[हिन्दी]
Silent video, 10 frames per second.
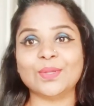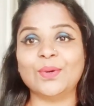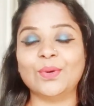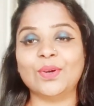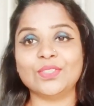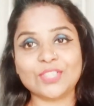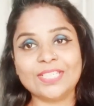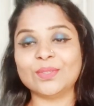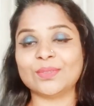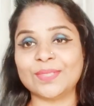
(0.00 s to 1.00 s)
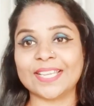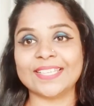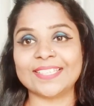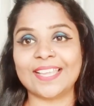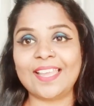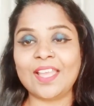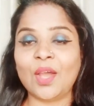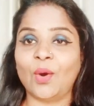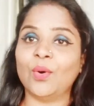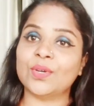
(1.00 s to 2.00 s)
तो चलिए दोस्तों देख लेते हैं
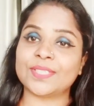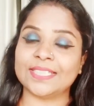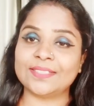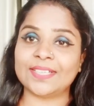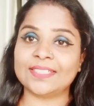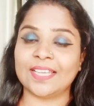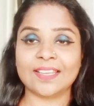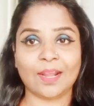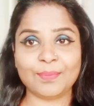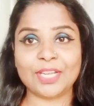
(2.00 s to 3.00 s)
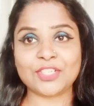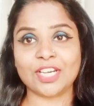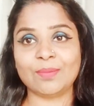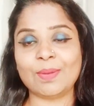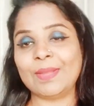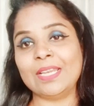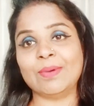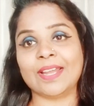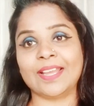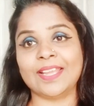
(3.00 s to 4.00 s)
और साथ ही साथ अगर आप मेरे चैनल पर
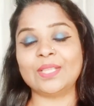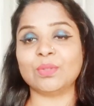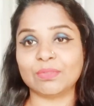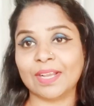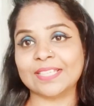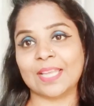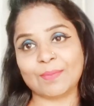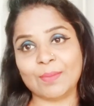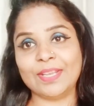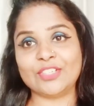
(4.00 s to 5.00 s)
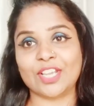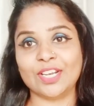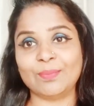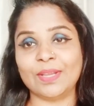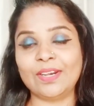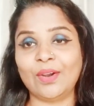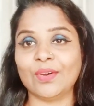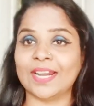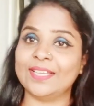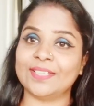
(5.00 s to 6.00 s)
पहली बार आए हैं तो स्वागत है आपका मेरे चैनल पर
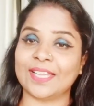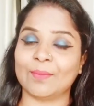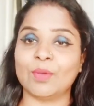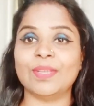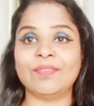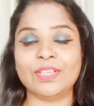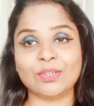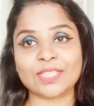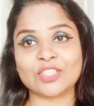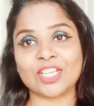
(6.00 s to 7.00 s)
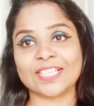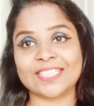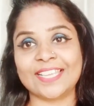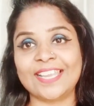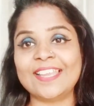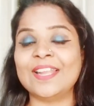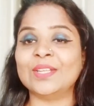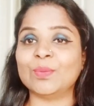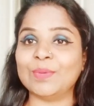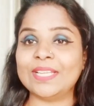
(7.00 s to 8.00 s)
और गाइज अगर आपको मेरे वीडियोस अच्छे लगते हैं
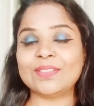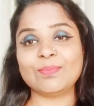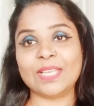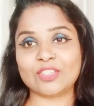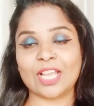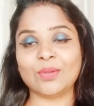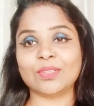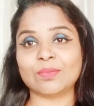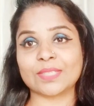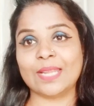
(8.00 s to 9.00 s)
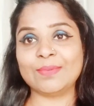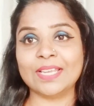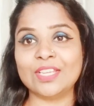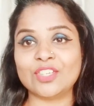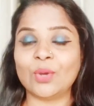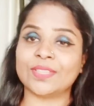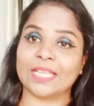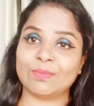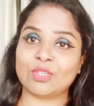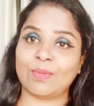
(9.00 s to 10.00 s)
तो प्लीज मेरे चैनल को सब्सक्राइब कर लीजिए और
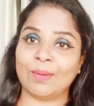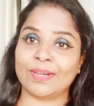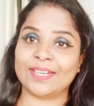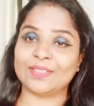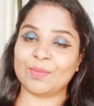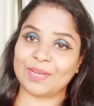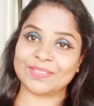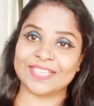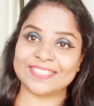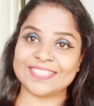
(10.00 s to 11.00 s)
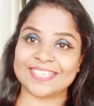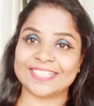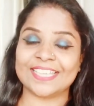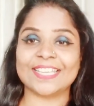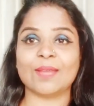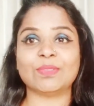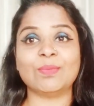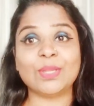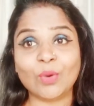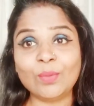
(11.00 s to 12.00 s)
साथ में जो बेल बटन है इसे प्रेस कर दीजिएगा ताकि
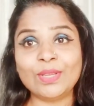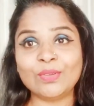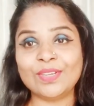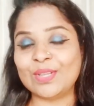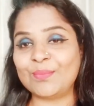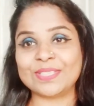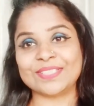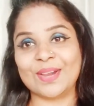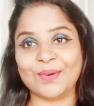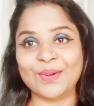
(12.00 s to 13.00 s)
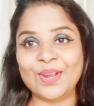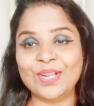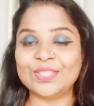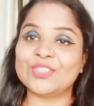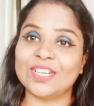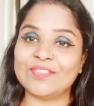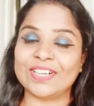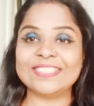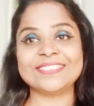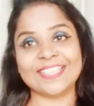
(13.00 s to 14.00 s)
आपसे मेरी कोई भी न्यू वीडियो मिस ना हो तो चलिए
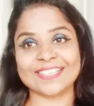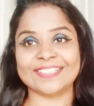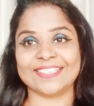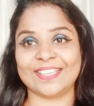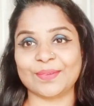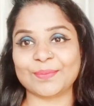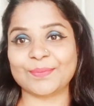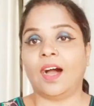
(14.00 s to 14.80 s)
फ्रेंड्स देख लेते हैं